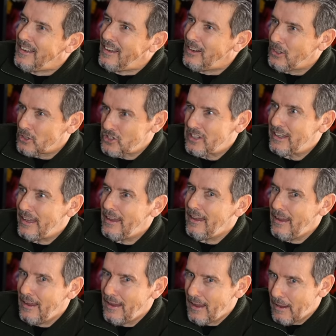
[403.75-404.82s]
los
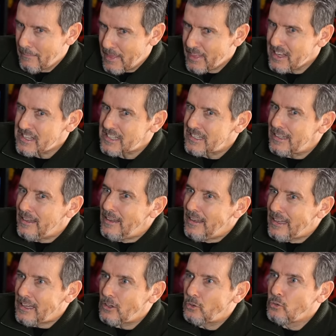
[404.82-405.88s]
que a veces
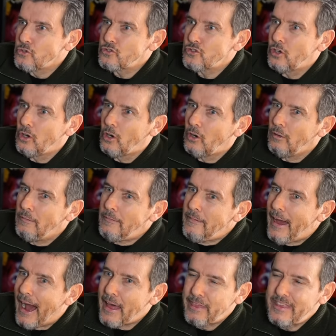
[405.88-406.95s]
incluso
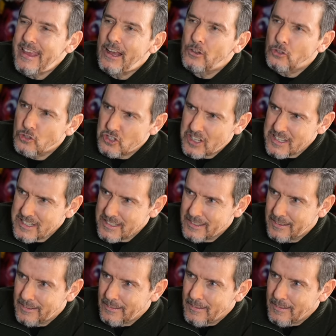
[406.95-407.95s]
hacían cosas